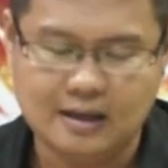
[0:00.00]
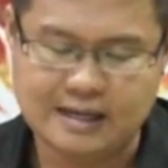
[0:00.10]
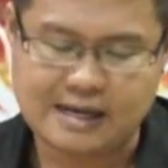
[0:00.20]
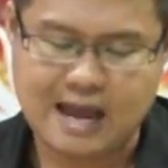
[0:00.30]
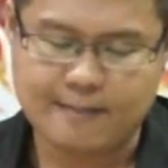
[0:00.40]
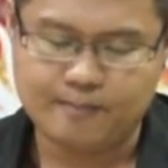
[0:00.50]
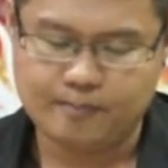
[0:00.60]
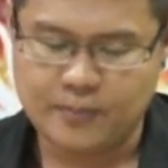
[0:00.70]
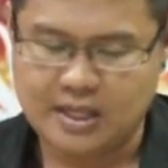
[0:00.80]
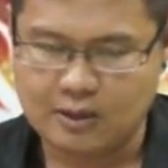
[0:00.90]
นะครับ
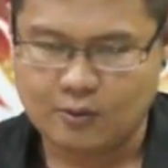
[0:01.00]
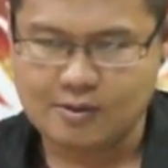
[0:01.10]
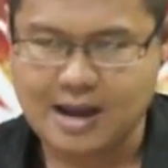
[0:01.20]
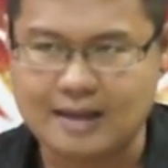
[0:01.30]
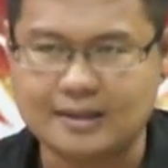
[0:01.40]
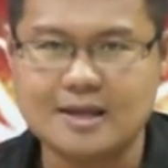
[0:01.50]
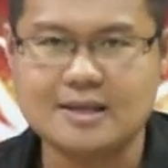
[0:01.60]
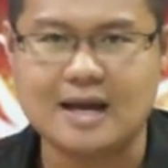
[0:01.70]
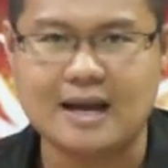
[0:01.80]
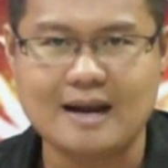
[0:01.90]
มีโอกาสที่
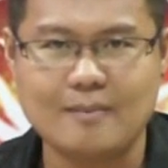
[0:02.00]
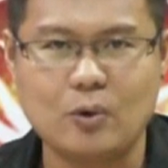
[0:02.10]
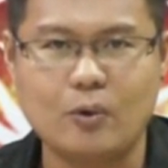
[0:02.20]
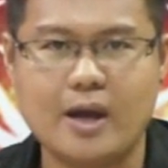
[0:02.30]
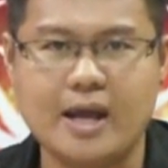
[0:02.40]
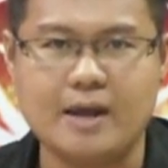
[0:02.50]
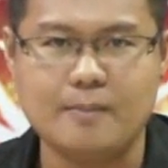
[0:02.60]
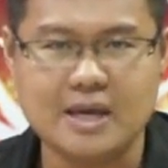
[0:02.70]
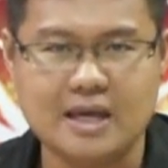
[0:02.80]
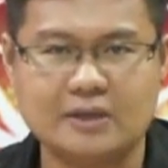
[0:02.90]
จะร่ำรวย
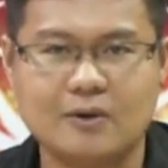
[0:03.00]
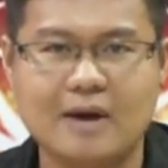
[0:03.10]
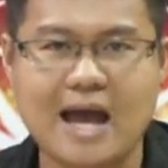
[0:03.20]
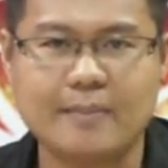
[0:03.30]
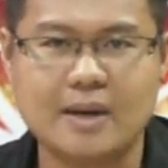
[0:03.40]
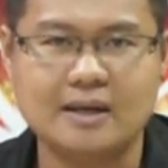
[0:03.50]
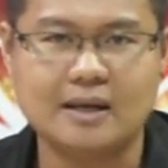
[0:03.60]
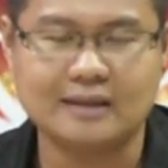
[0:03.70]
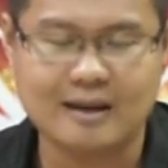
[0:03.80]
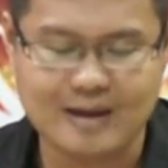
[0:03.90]
มีโชคลาภในเดื
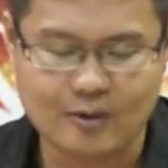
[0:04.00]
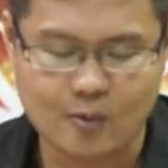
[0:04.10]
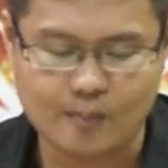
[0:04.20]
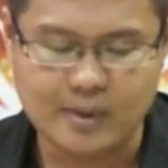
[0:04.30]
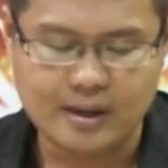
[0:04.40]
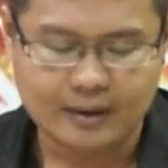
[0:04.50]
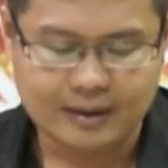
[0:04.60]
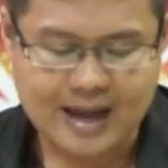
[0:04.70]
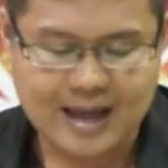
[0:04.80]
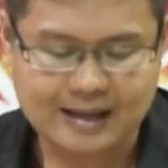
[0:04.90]
อนธันวาคม
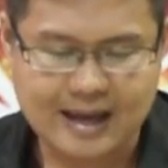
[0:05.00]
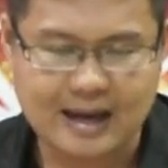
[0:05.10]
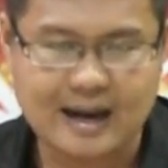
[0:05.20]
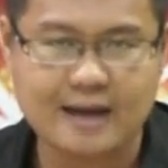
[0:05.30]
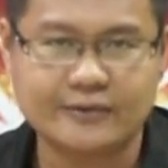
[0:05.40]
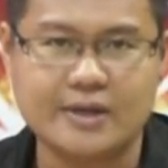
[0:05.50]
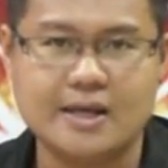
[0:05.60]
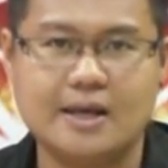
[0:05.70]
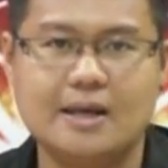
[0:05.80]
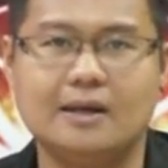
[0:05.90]
ได้แก่ราศี
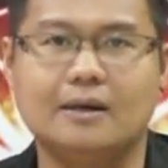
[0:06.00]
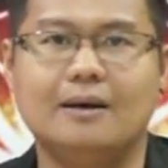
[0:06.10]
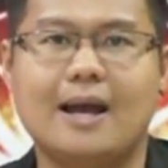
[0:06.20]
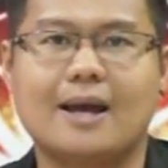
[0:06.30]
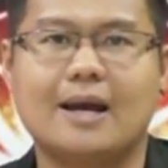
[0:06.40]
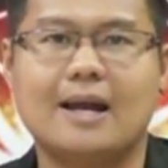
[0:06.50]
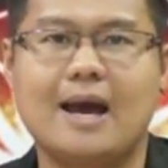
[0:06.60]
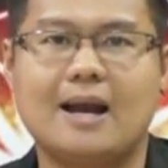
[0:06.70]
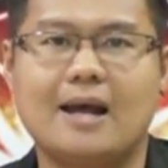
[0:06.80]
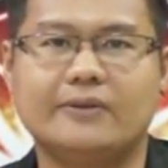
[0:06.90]
หรือลัคนา
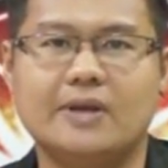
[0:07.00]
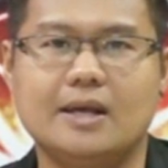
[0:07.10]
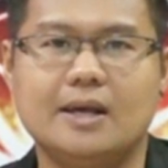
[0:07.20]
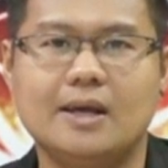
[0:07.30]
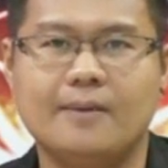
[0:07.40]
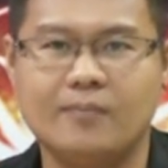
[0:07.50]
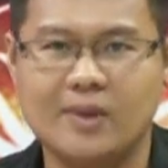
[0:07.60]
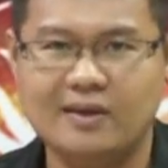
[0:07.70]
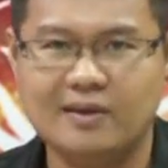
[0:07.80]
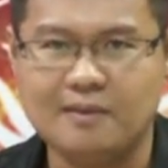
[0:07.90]
ราศี
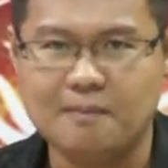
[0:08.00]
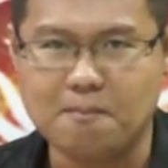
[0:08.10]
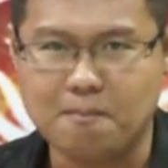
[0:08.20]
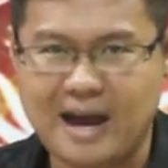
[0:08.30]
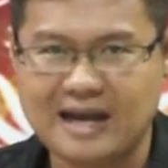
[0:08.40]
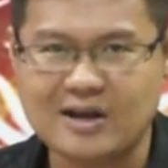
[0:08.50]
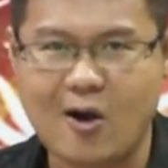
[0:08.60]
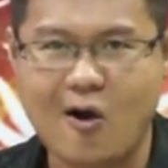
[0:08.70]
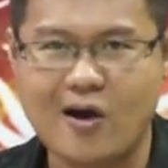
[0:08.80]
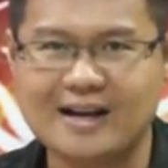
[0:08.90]
มังก
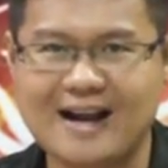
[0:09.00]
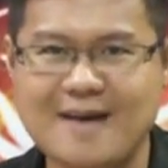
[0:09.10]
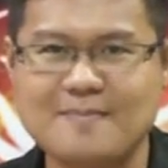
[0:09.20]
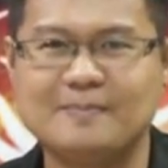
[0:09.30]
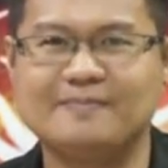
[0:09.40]
รครับ